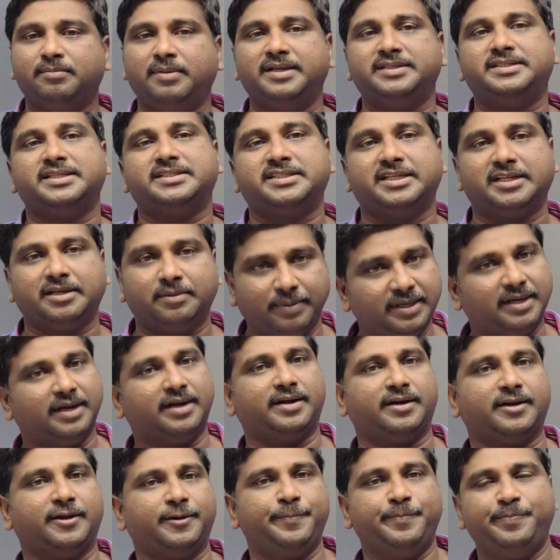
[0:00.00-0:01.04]
మేజర్ సెగ్మెంట్
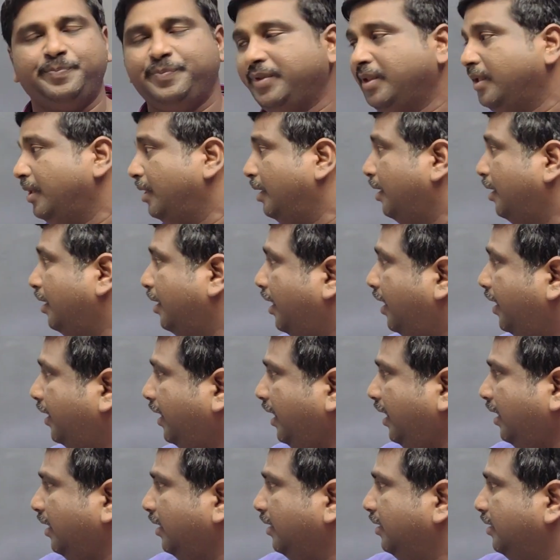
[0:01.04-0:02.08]
అంటాను
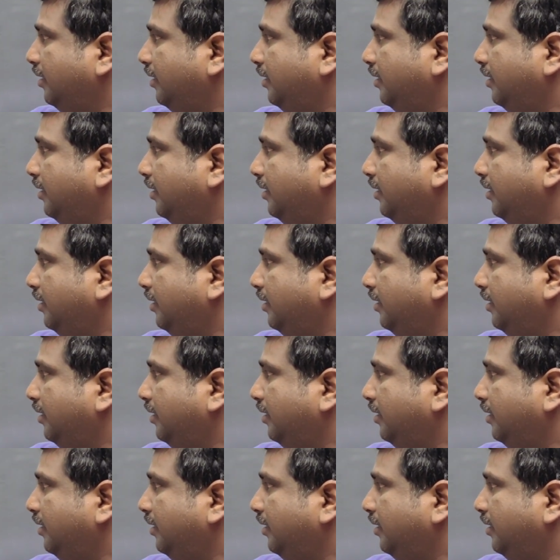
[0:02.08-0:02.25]
అంటే